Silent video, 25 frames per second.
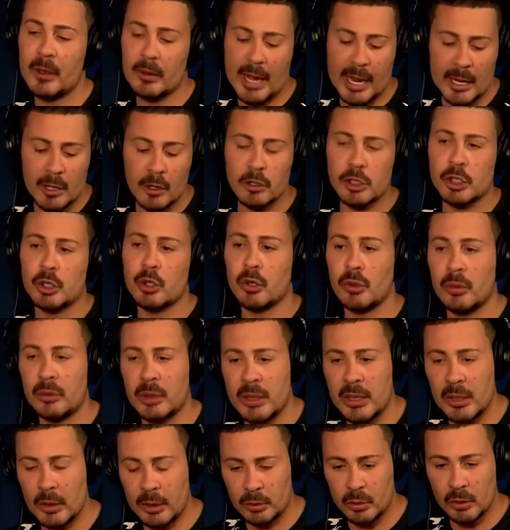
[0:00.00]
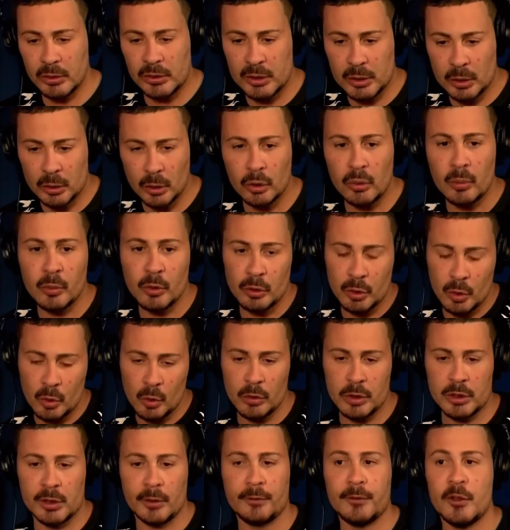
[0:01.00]
Aí hoje, todo, dia, todo mundo
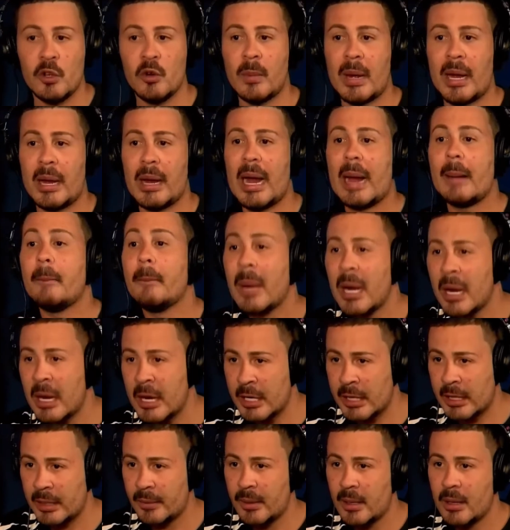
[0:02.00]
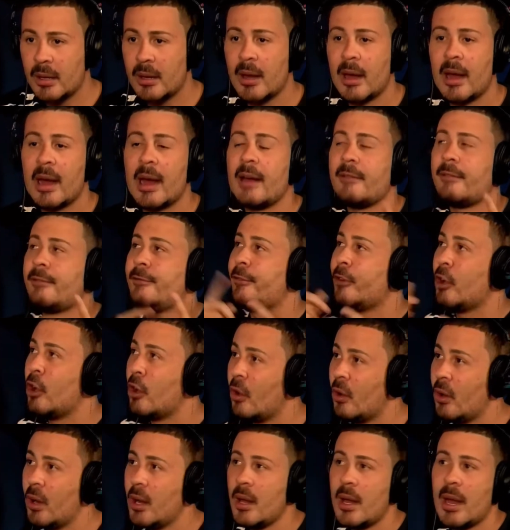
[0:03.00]
hoje filma a mãe a
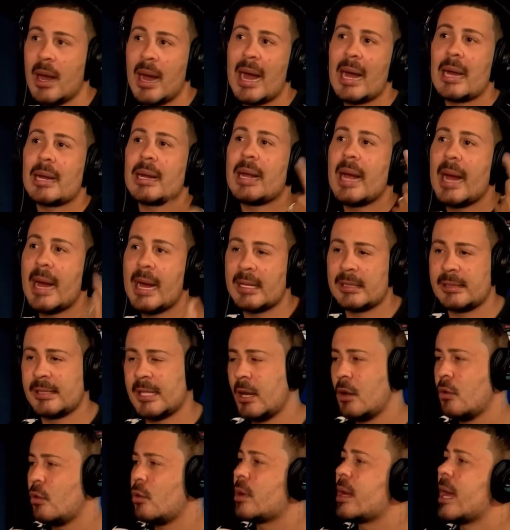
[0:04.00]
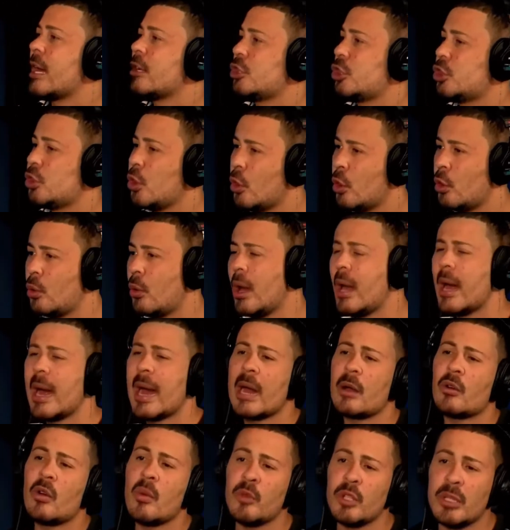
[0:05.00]
avó, a casa, o cachorro,
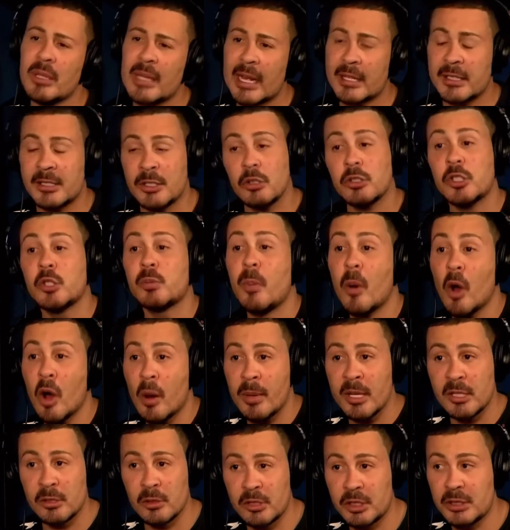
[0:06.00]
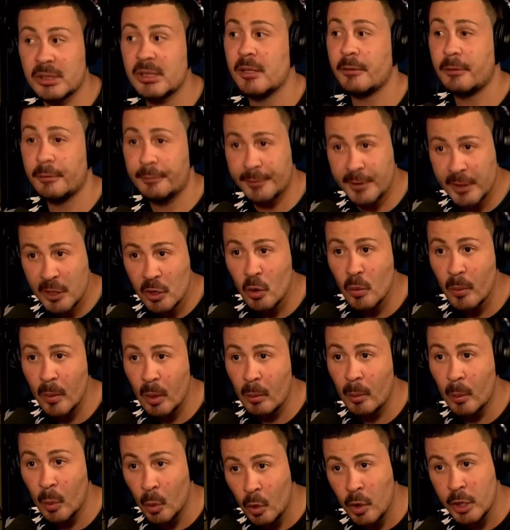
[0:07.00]
a comunidade. Se os pobres hoje se
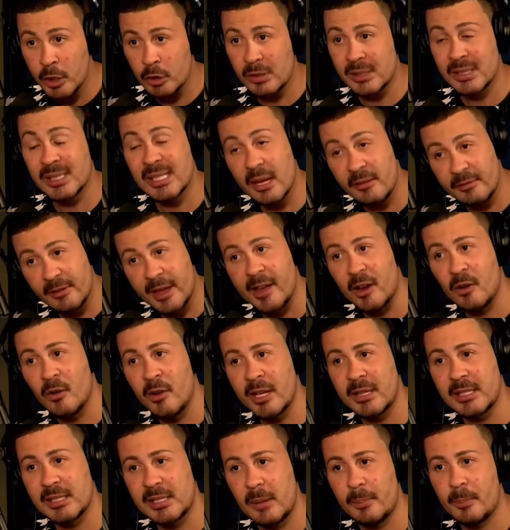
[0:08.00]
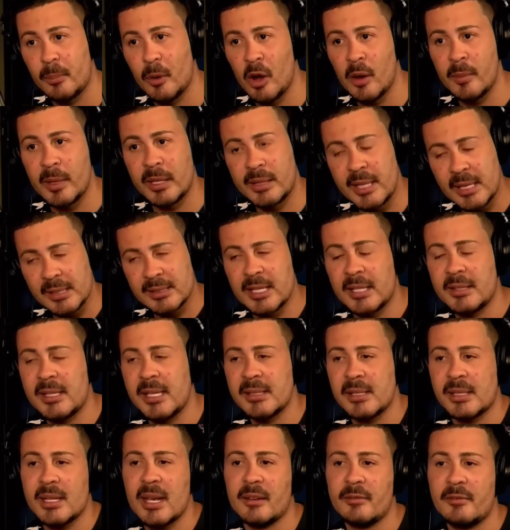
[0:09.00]
filmam muito e sem vergonha de ser pobre, tenho
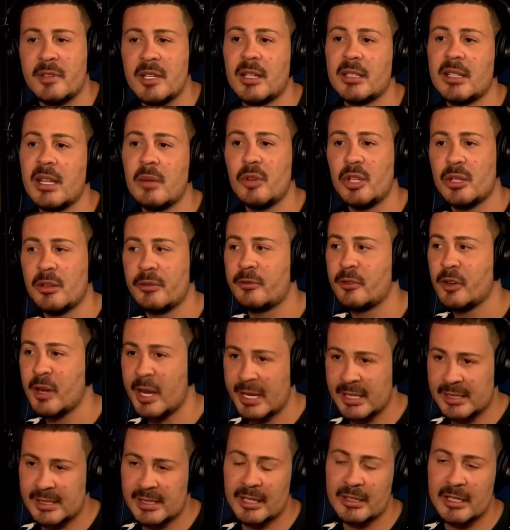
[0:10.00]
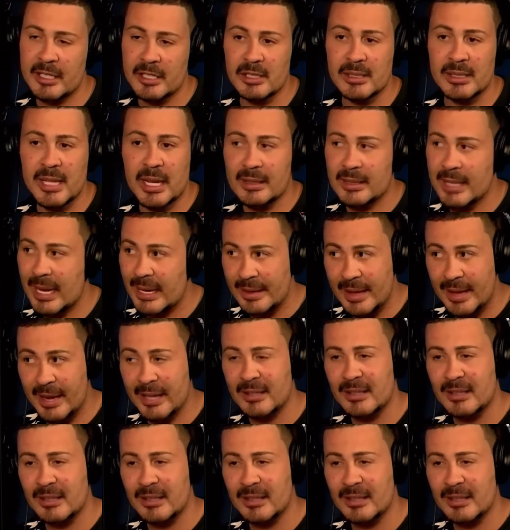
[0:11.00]
certeza que a vila tem muita Sim, influência nisso na internet.